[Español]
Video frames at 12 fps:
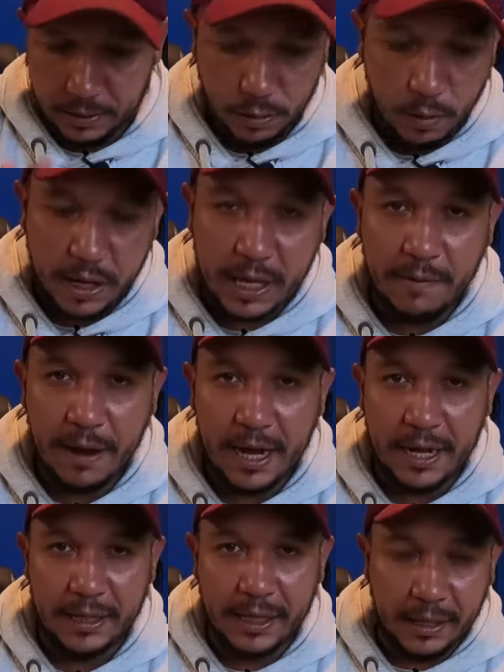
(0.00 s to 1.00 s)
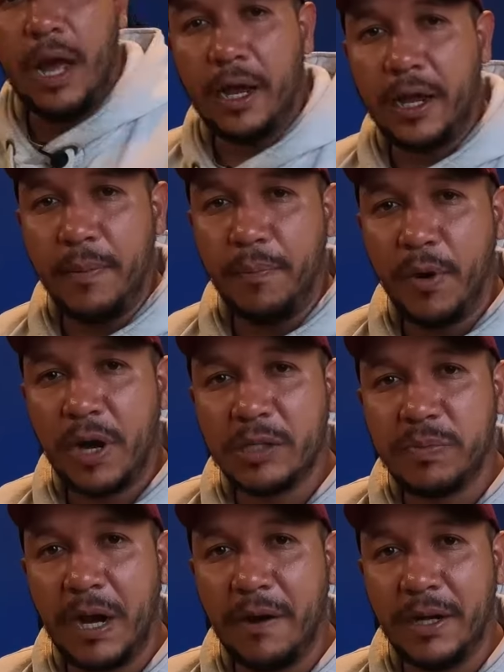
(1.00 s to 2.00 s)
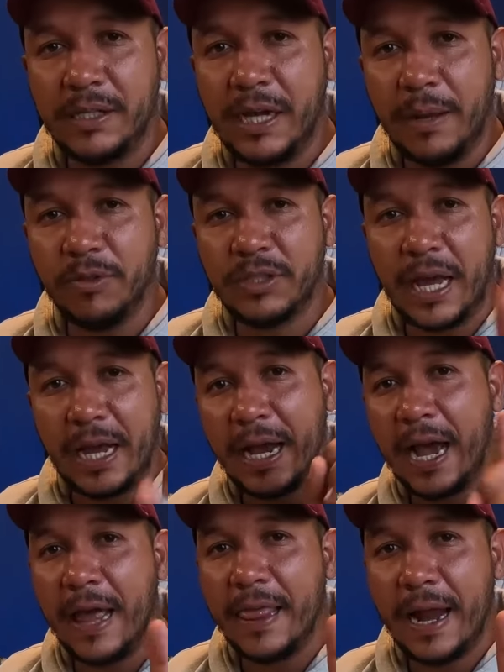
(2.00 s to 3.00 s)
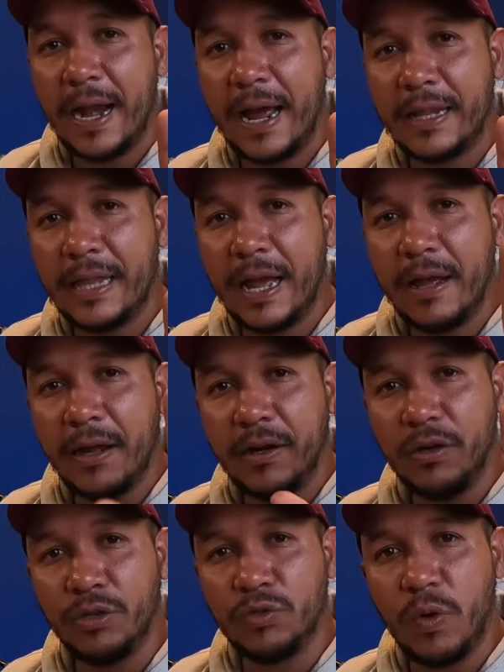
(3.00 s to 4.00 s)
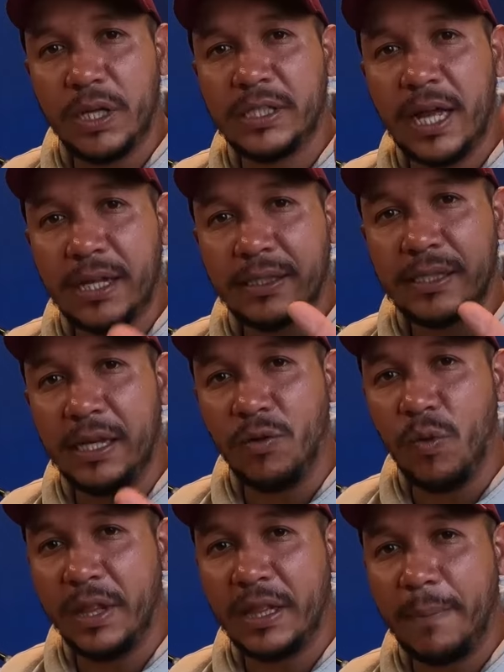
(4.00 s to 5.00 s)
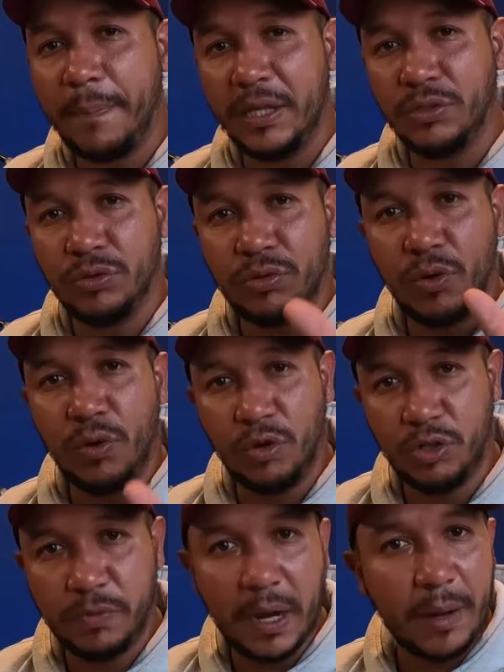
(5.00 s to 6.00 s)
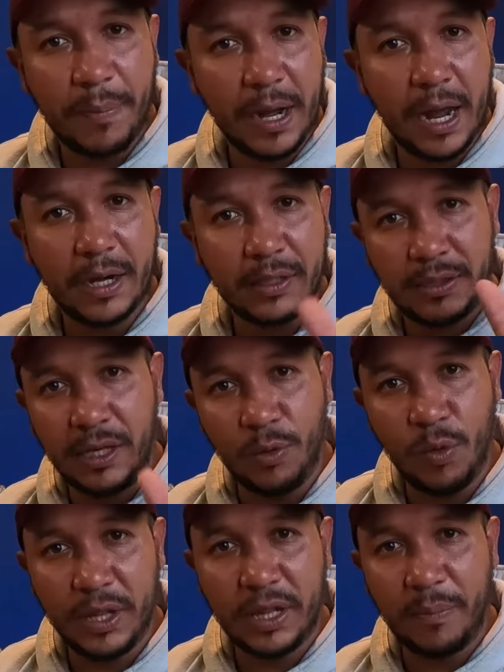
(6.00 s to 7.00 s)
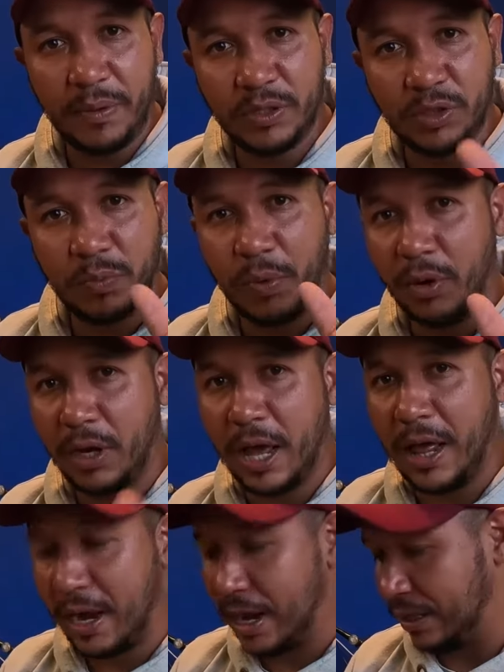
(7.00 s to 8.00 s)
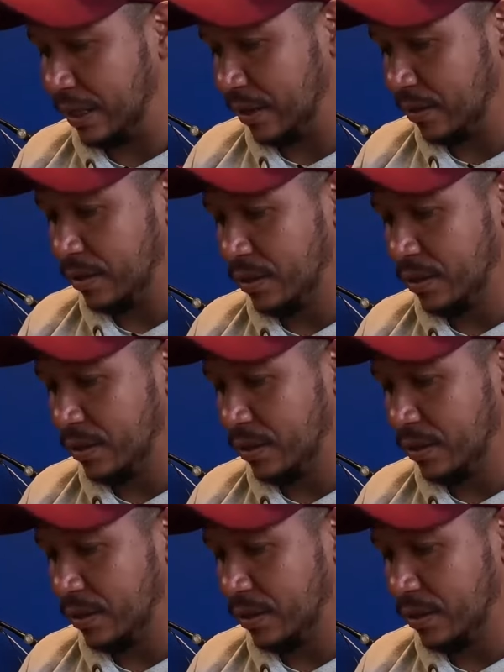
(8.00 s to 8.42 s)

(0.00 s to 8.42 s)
Lo equivalente a que en pocas palabras digamos que cada lata nos cuesta 50 pesos o nos van a pagar 50 pesos por cada lata.